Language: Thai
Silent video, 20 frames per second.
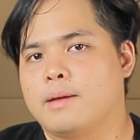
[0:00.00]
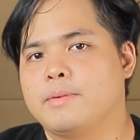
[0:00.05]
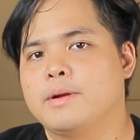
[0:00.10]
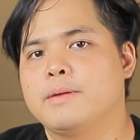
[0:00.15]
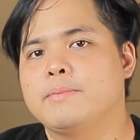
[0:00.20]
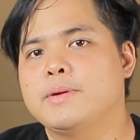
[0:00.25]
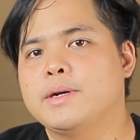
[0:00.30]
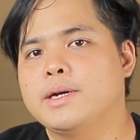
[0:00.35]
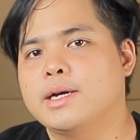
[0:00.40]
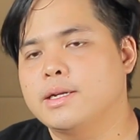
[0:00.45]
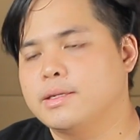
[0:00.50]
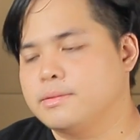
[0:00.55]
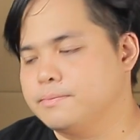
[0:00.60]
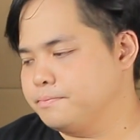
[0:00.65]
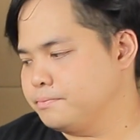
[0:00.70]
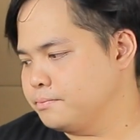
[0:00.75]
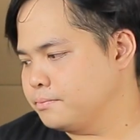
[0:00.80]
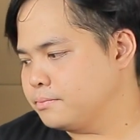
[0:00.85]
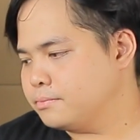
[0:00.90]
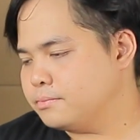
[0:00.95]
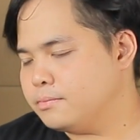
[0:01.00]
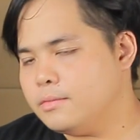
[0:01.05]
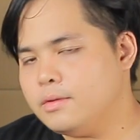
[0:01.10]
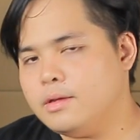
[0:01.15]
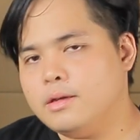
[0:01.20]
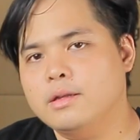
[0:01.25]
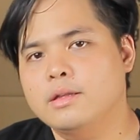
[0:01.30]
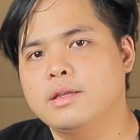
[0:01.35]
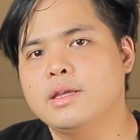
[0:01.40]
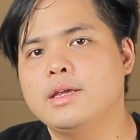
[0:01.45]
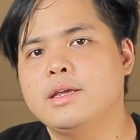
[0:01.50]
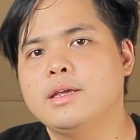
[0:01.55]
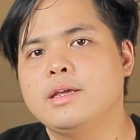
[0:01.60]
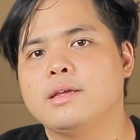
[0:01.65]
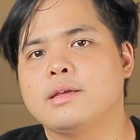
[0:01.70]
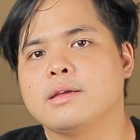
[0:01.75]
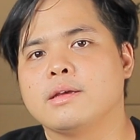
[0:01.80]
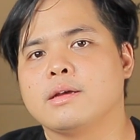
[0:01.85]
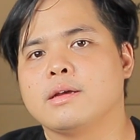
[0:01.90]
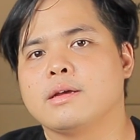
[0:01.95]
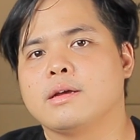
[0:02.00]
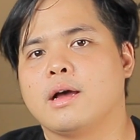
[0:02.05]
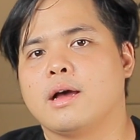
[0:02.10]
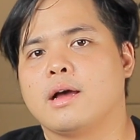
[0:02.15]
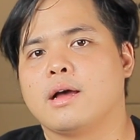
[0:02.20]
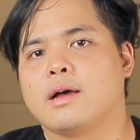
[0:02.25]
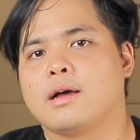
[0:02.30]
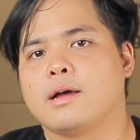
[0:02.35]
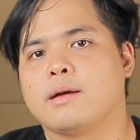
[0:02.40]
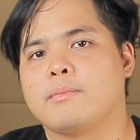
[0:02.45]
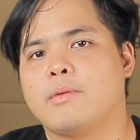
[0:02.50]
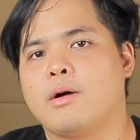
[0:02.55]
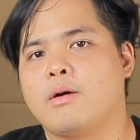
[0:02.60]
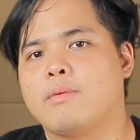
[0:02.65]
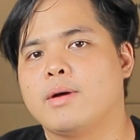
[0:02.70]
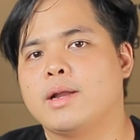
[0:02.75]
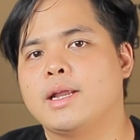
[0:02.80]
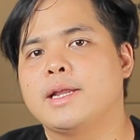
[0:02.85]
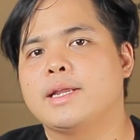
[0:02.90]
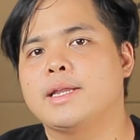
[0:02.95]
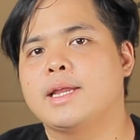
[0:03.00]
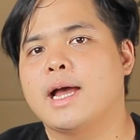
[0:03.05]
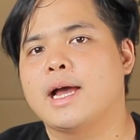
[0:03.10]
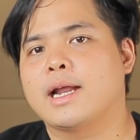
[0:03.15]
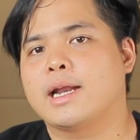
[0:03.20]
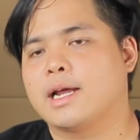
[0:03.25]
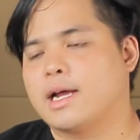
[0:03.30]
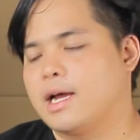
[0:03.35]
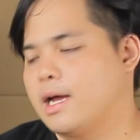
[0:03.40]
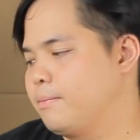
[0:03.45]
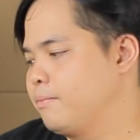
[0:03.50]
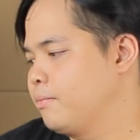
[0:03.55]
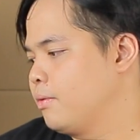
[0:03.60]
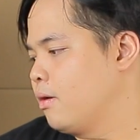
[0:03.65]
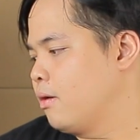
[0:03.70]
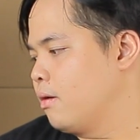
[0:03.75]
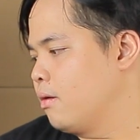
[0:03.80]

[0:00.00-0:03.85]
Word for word: เพื่อนๆที่มองว่าเล่นยากนะครับ